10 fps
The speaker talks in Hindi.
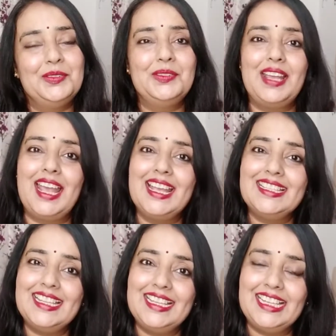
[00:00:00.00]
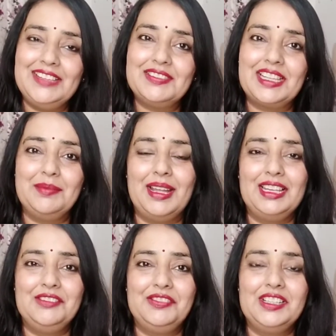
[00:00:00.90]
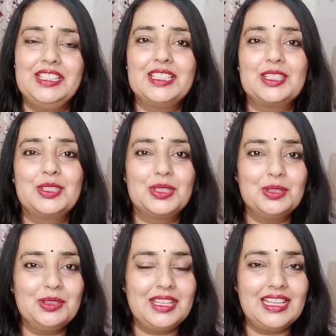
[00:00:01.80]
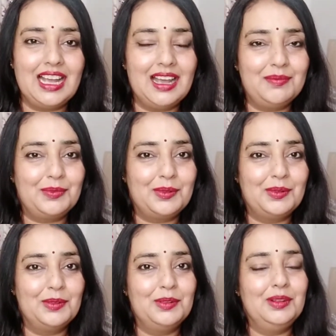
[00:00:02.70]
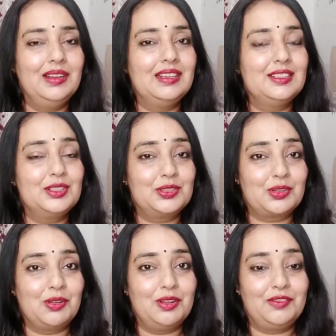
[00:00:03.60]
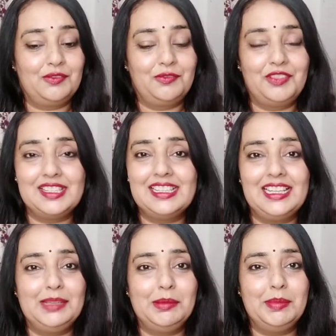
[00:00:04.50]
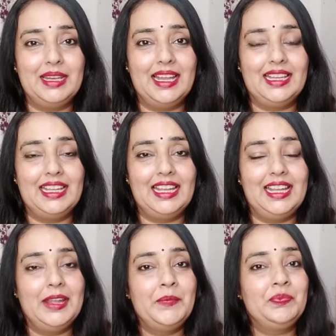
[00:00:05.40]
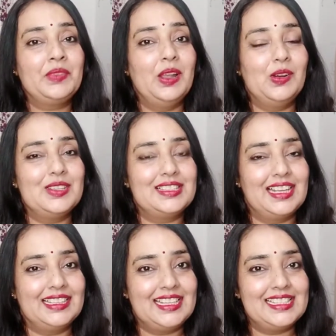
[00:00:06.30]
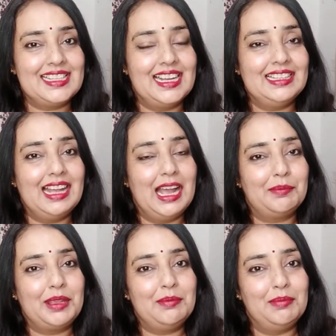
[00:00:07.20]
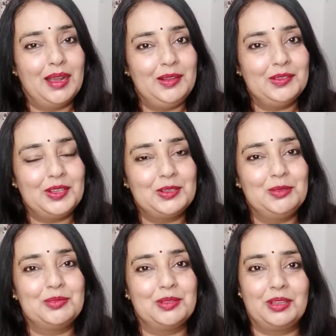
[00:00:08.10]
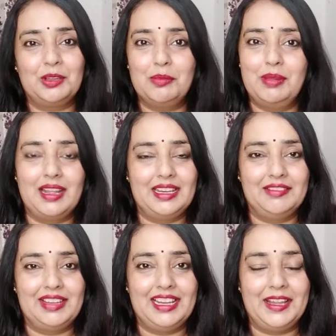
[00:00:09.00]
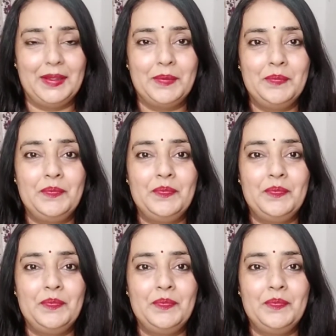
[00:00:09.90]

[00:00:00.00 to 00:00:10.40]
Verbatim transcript: हूँ ऐसे लीव्स के बेनिफिट्स जो कि आपको स्ट्रॉन्ग फिज़िकली भी बनाएंगे और साथ के साथ आपके बालों की खूबसूरती को बढ़ाने वाले हैं